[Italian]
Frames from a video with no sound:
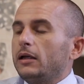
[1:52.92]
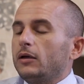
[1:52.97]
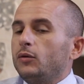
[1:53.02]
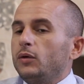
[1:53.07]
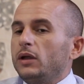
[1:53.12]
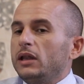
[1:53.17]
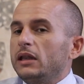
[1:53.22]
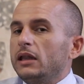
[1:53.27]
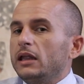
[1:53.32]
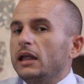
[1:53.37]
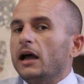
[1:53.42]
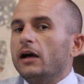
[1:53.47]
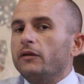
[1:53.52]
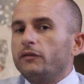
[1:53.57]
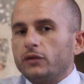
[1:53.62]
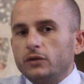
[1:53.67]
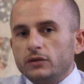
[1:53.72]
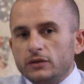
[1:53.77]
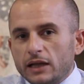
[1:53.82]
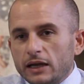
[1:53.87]
quindi
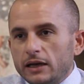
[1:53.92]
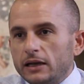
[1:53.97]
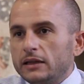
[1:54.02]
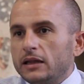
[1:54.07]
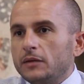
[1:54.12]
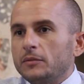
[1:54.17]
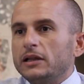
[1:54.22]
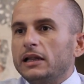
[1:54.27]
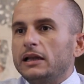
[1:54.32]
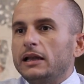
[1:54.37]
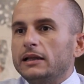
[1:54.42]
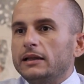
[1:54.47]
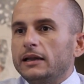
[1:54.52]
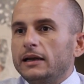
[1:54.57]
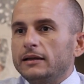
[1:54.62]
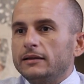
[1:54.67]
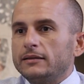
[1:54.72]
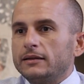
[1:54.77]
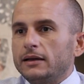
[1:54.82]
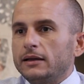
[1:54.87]
affrontare il tema
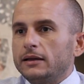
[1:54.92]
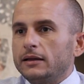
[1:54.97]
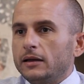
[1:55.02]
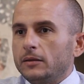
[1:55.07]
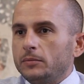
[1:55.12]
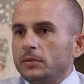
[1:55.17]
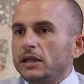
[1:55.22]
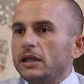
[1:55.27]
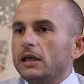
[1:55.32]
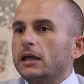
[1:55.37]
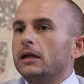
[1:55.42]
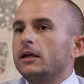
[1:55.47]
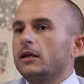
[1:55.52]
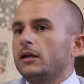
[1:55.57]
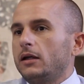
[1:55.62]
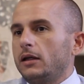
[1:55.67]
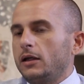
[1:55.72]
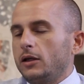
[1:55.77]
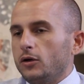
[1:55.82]
dell'aderenza alle terapie,